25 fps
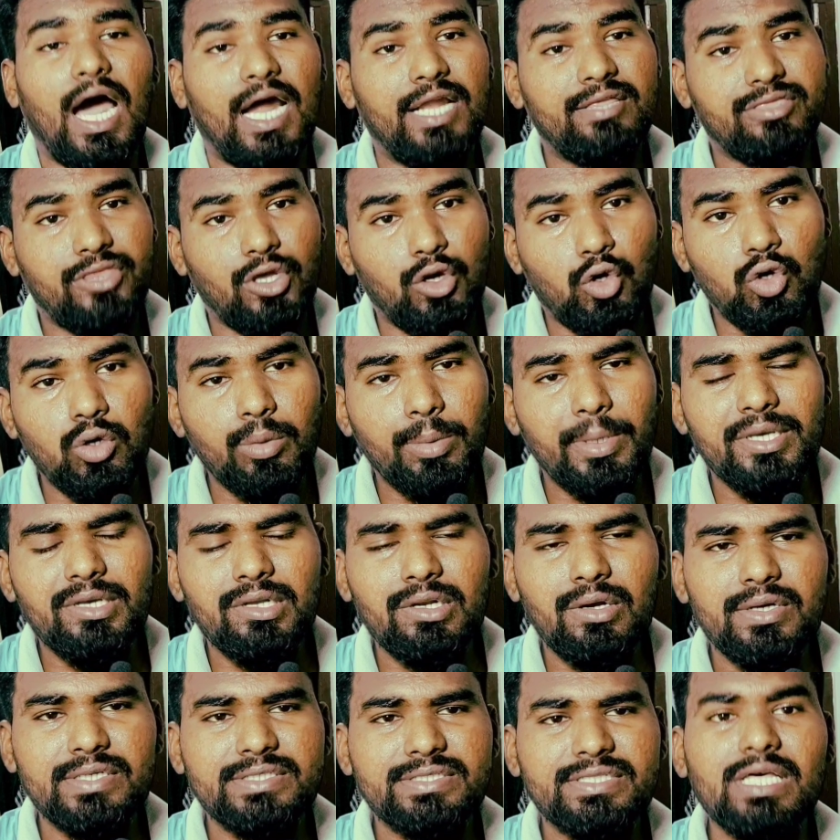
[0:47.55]
అండ్ తక్కువ
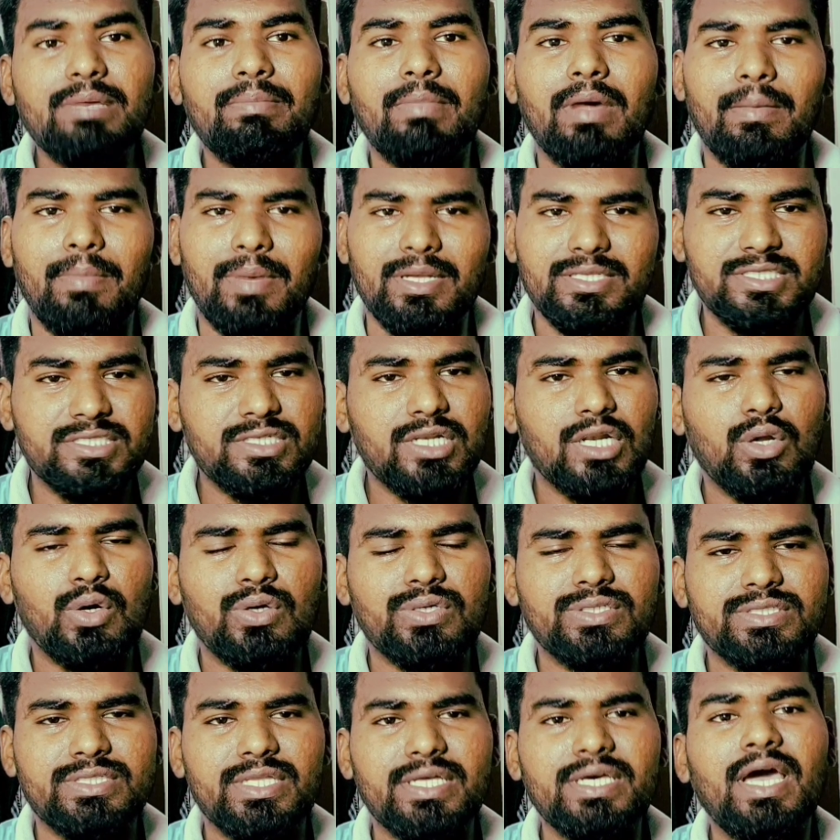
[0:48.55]
ప్రైజ్లో వస్తాయి మన బడ్జెట్లో
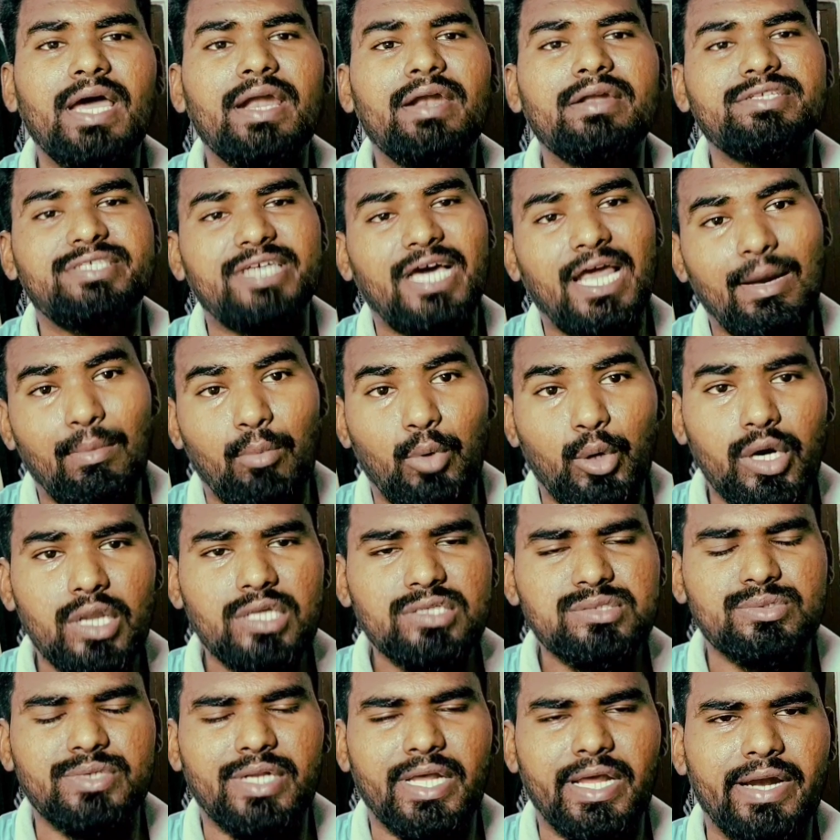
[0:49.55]
వస్తాయి అండ్ చాలా
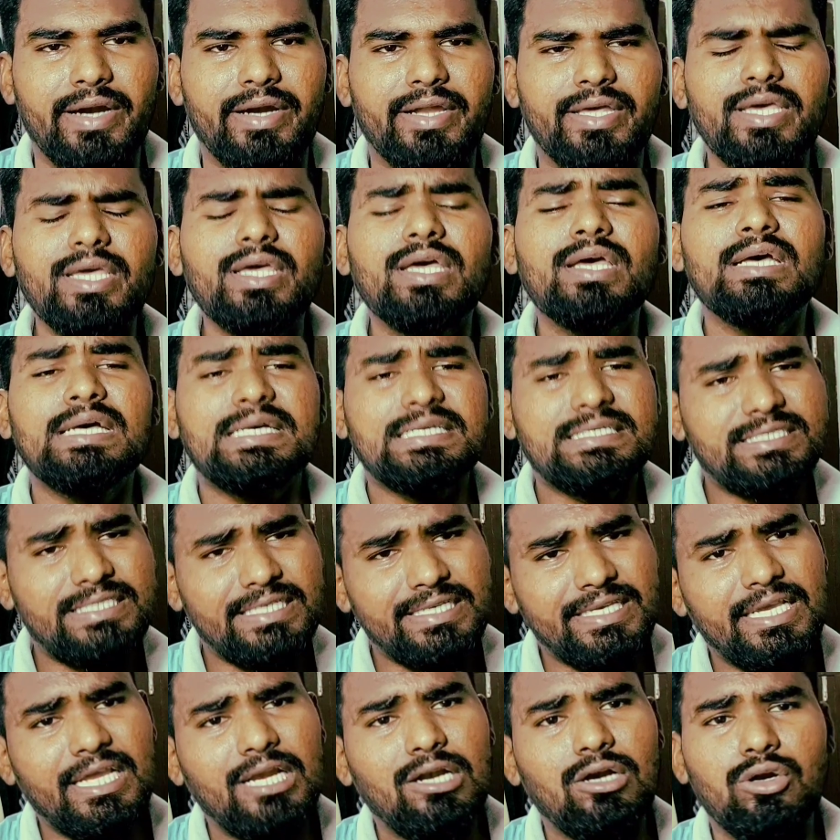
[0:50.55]
మోడల్స్ ఉంటాయండి
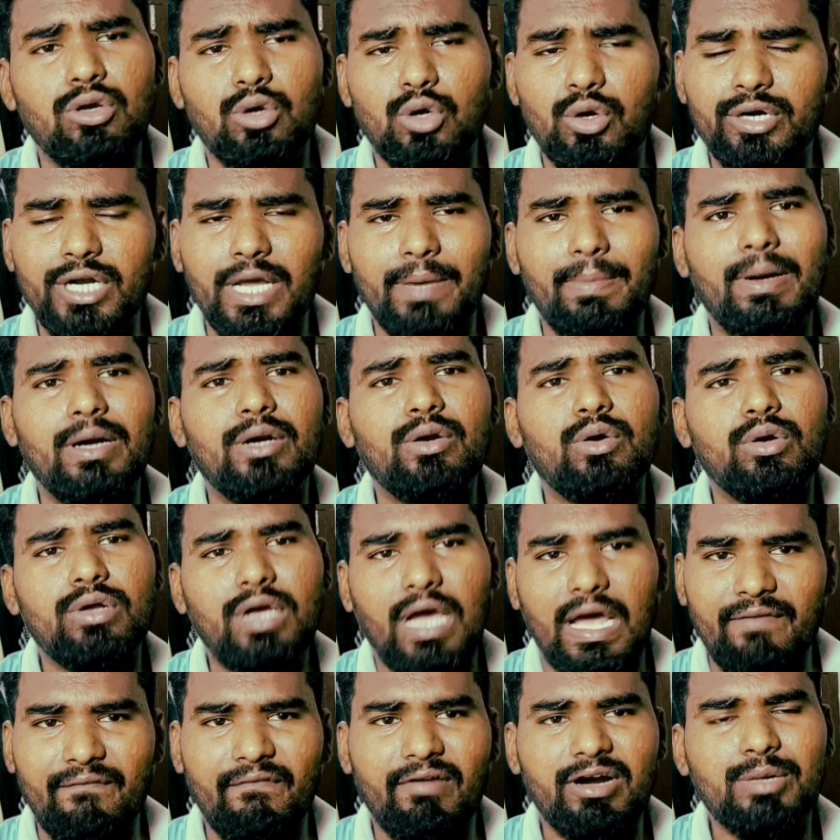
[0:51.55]
సింగిల్ డోర్ డబుల్
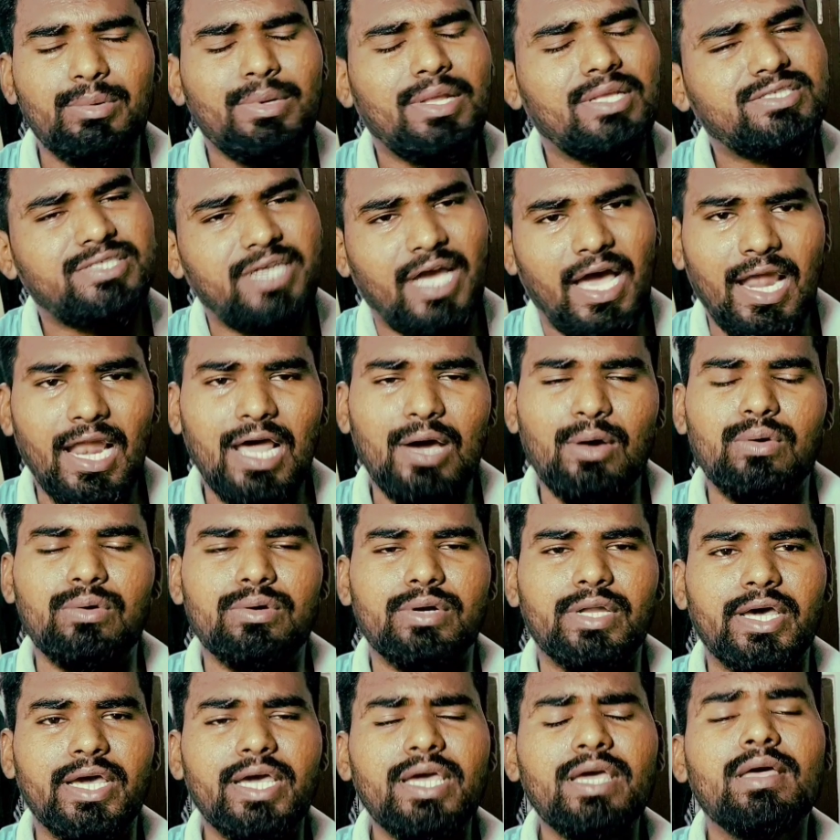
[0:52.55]
డోర్ కన్వర్టబుల్ చాలా
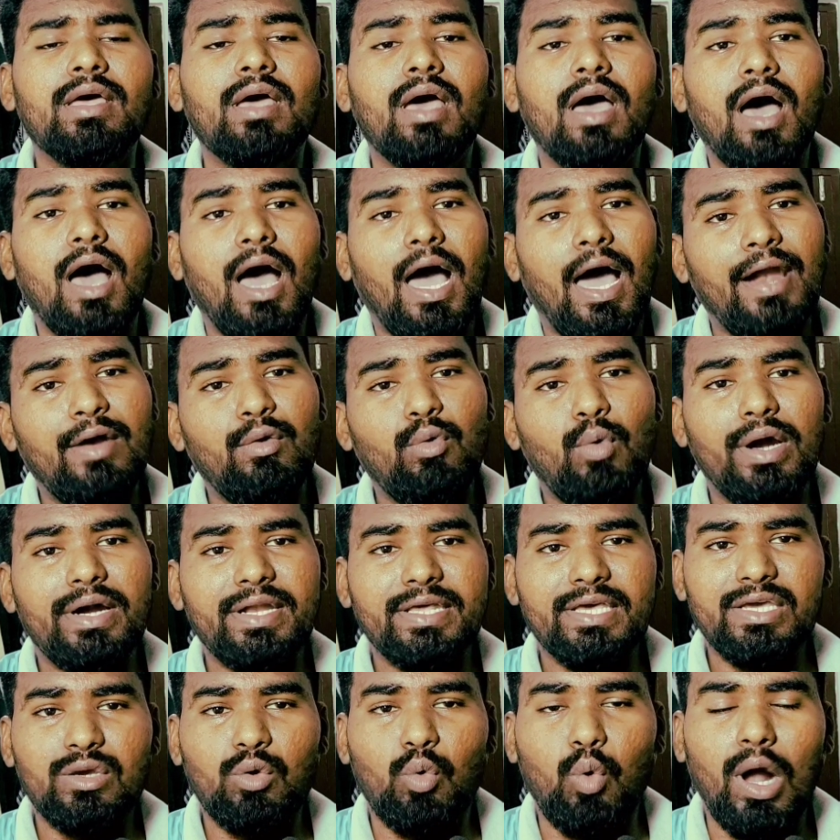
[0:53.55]
ఉంటాయి అండ్
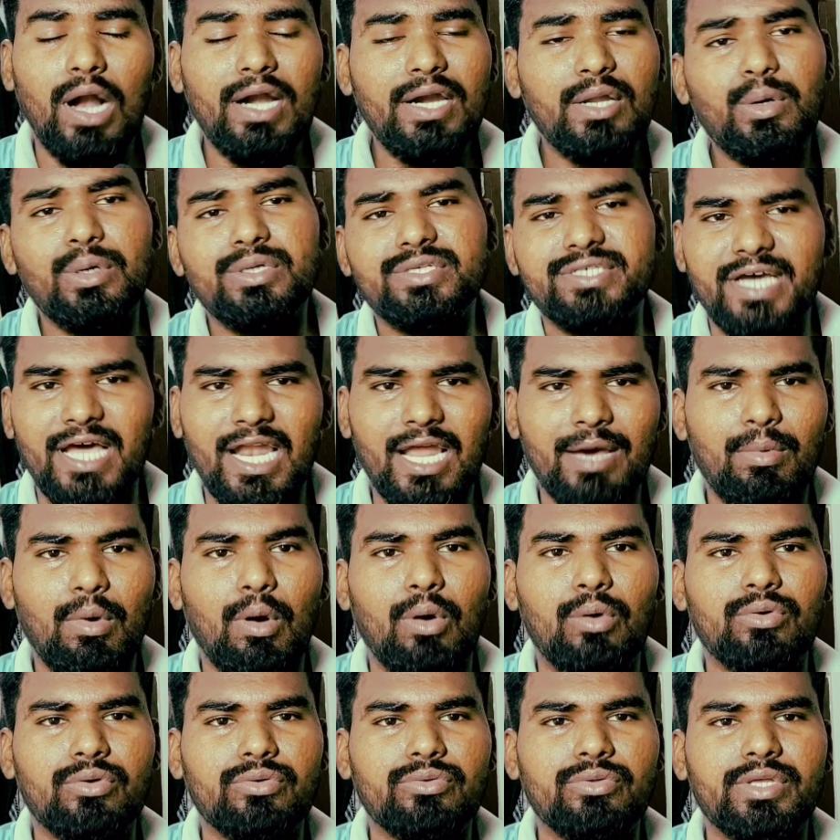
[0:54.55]
వాటి క్వాలిటీ కూడా చాలా
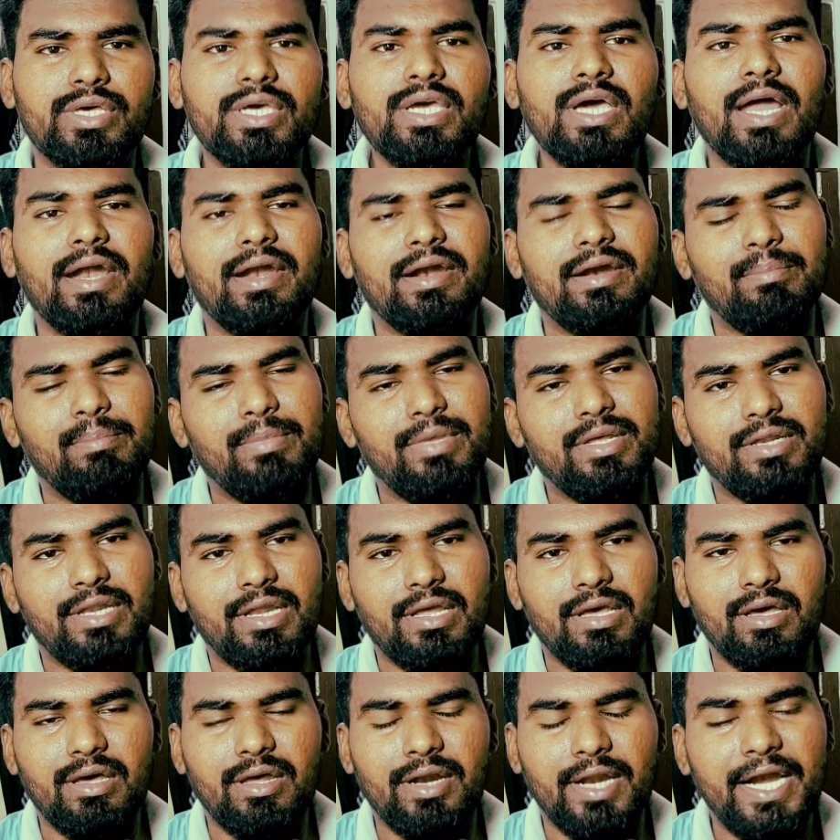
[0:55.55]
బాగుంటుంది అండ్
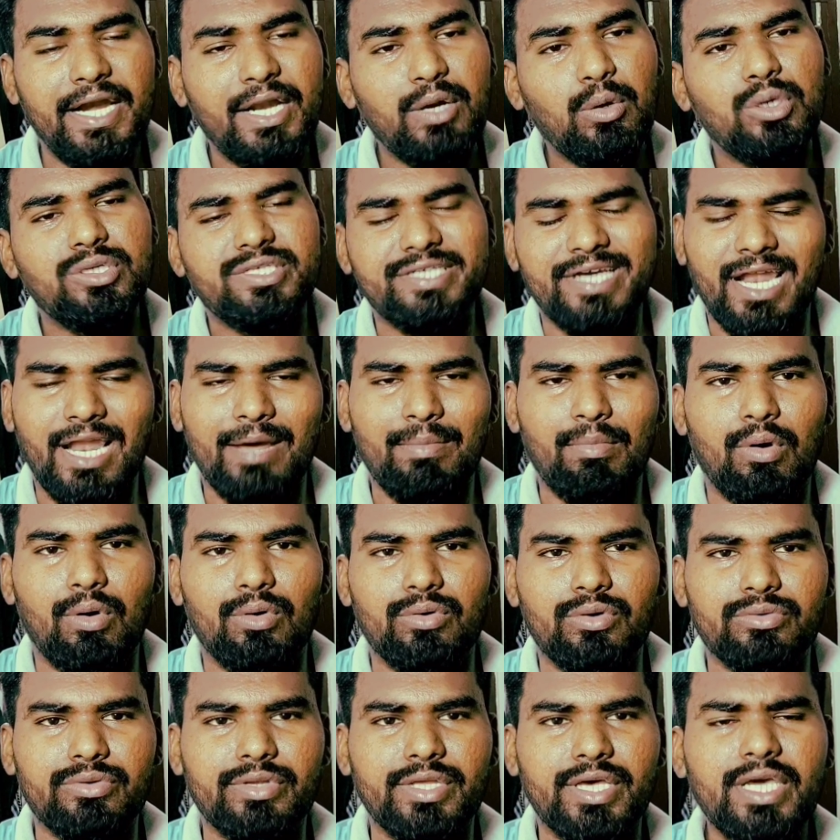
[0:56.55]
మీరు రేటింగ్ కూడా చాలా
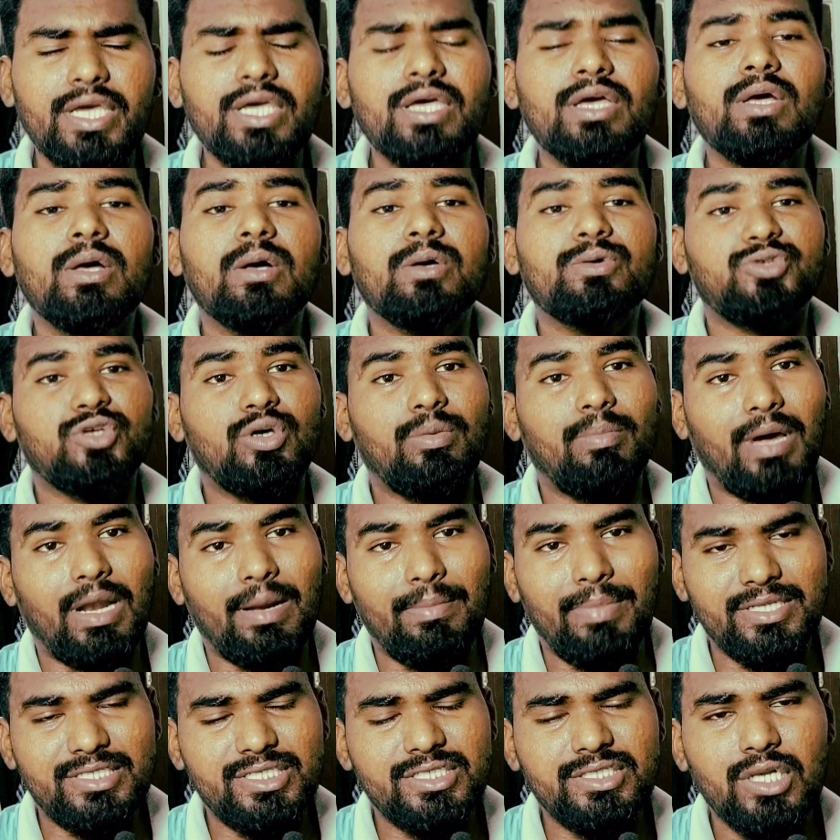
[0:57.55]
బాగుంటుంది సో
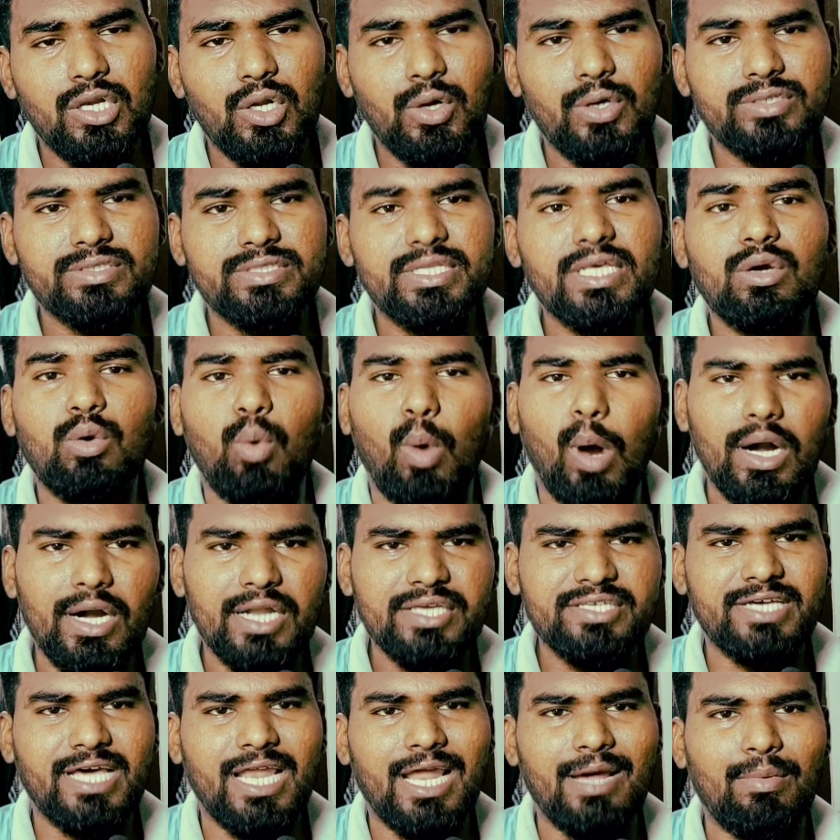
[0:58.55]
మన బడ్జెట్లో వస్తే
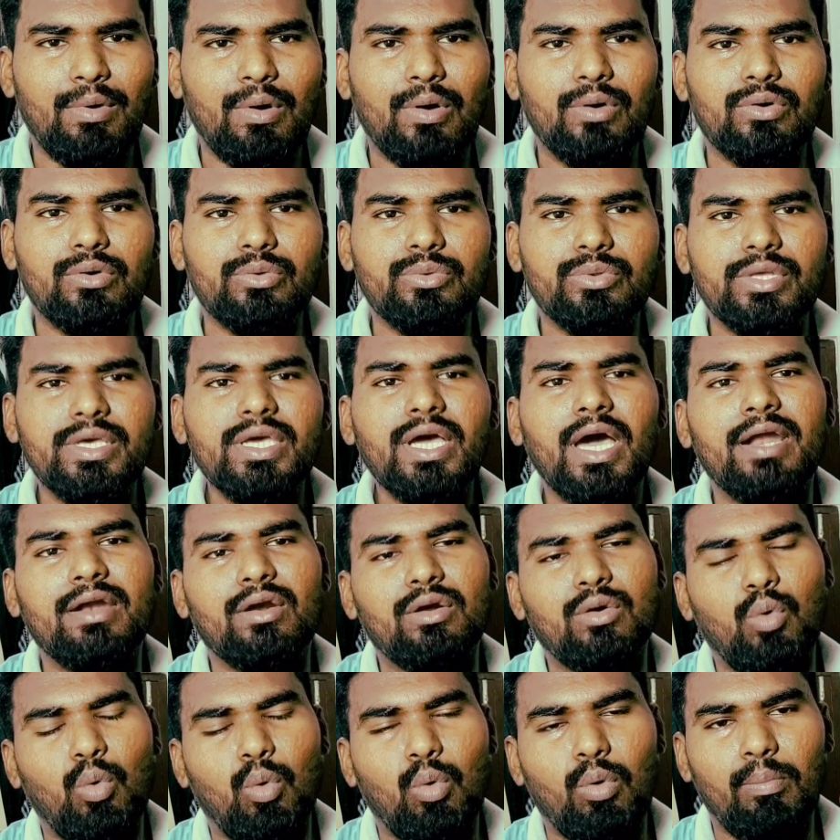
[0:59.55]
క్వాలిటీ చాలా బాగుంటుంది
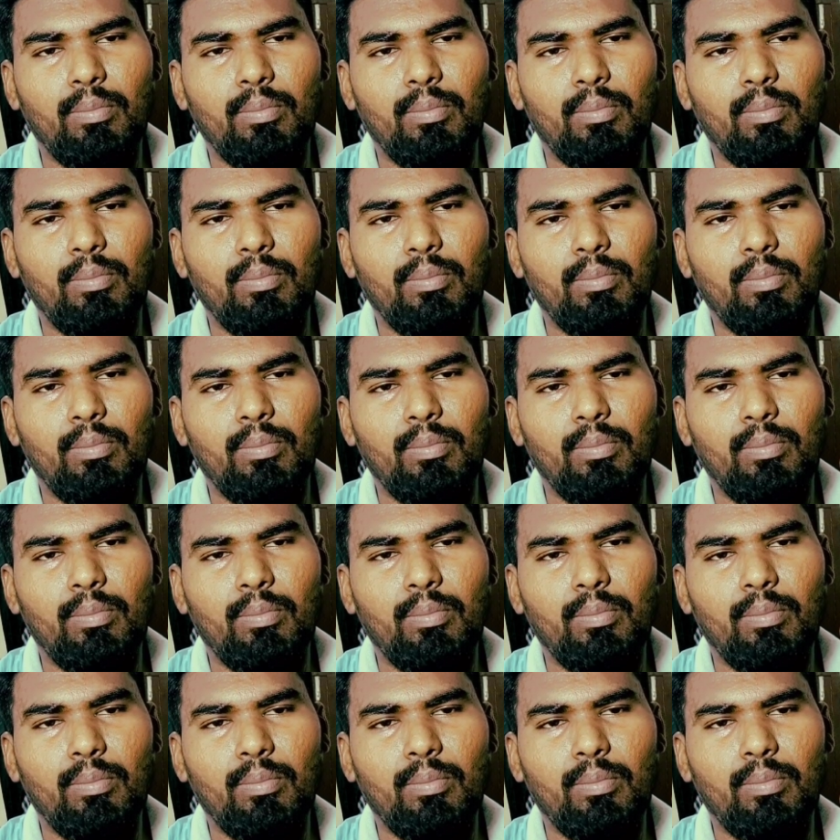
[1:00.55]
అండ్